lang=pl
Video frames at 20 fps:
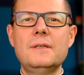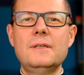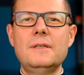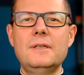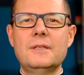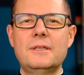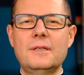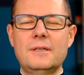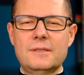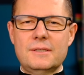
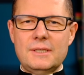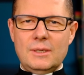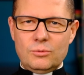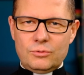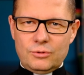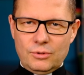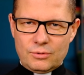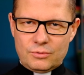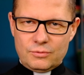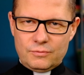Jeden z
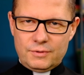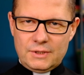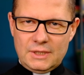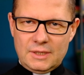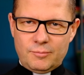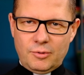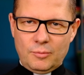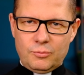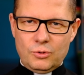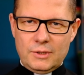autorów na
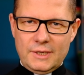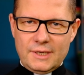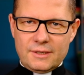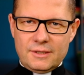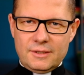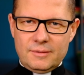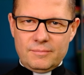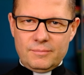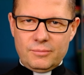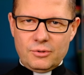
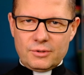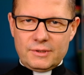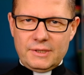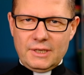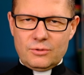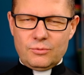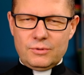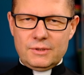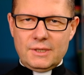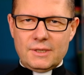popularnym
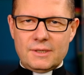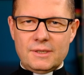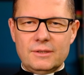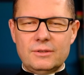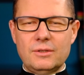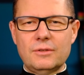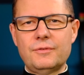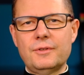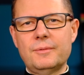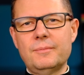portalu
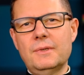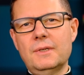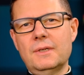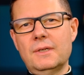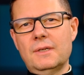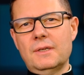internetowym